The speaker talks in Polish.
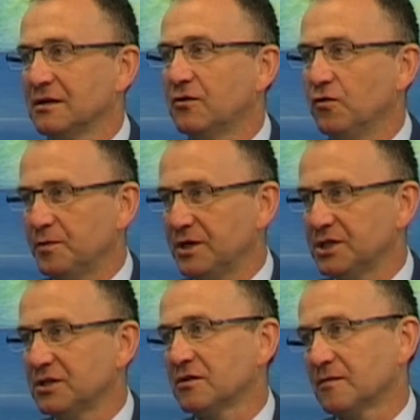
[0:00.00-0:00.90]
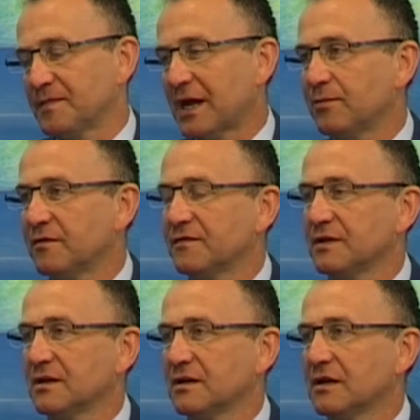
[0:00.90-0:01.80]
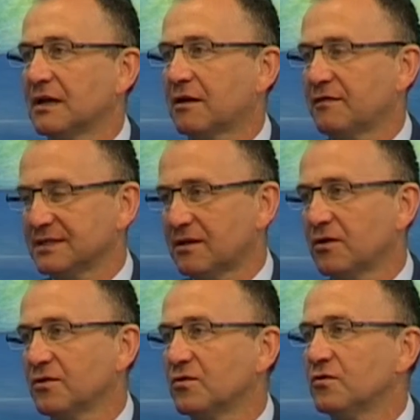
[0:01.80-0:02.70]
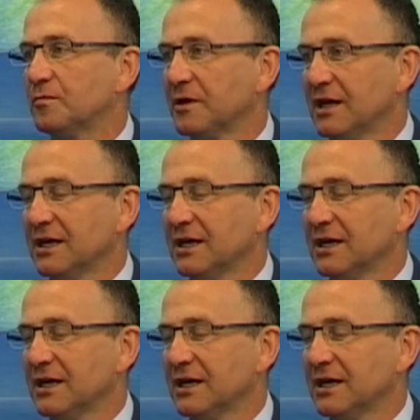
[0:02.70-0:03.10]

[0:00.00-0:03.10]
kupić i to albo w Akwazdroju lub